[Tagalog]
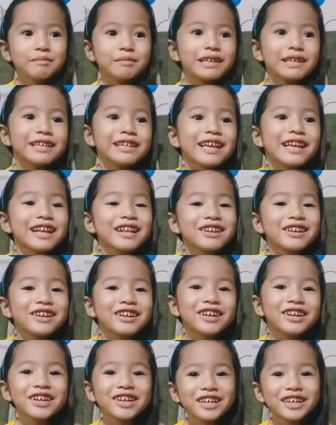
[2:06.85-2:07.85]
may the
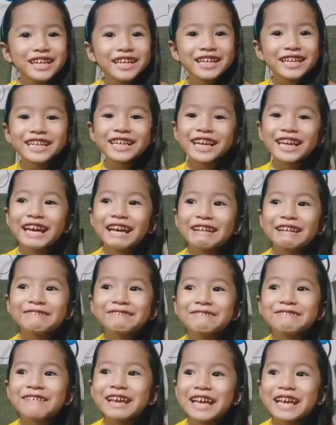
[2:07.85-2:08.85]
Lord God
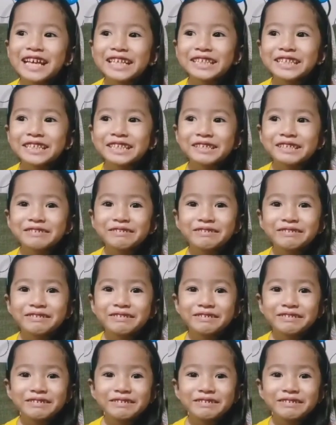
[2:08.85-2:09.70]
bless you.